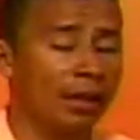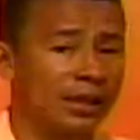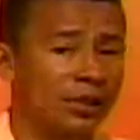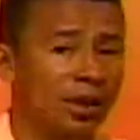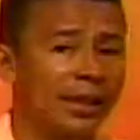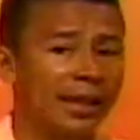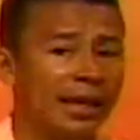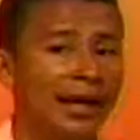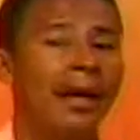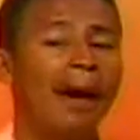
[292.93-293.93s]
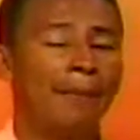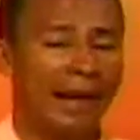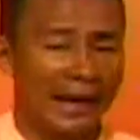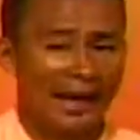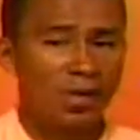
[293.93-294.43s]
porque solamente
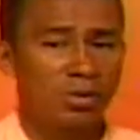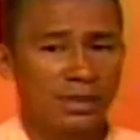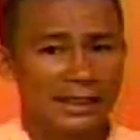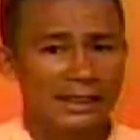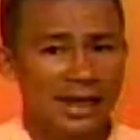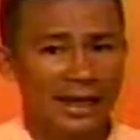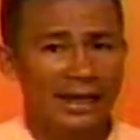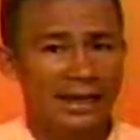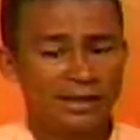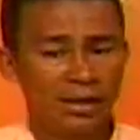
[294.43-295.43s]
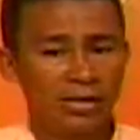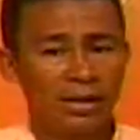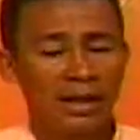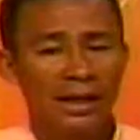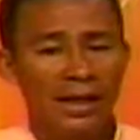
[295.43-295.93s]
para ellos está la dirección,